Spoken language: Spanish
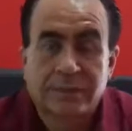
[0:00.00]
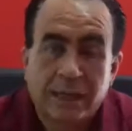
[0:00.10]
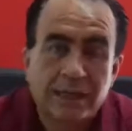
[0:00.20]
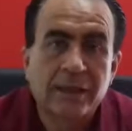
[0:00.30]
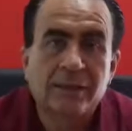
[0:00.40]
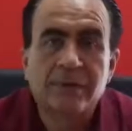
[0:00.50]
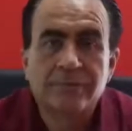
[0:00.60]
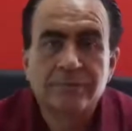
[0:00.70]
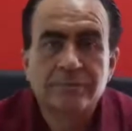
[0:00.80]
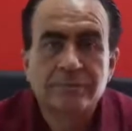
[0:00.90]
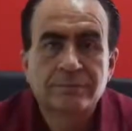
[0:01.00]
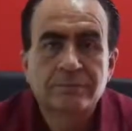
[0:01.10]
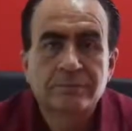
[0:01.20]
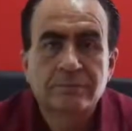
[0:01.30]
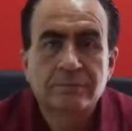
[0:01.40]
técnico
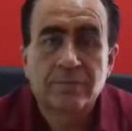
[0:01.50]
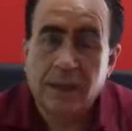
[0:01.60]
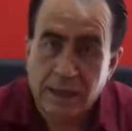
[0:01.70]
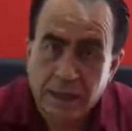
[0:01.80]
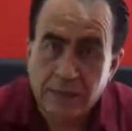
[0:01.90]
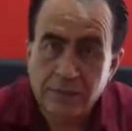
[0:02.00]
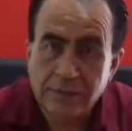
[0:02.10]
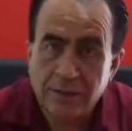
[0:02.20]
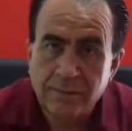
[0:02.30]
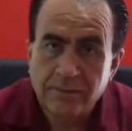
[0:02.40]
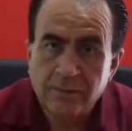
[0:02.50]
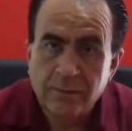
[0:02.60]
llegará a Rusia.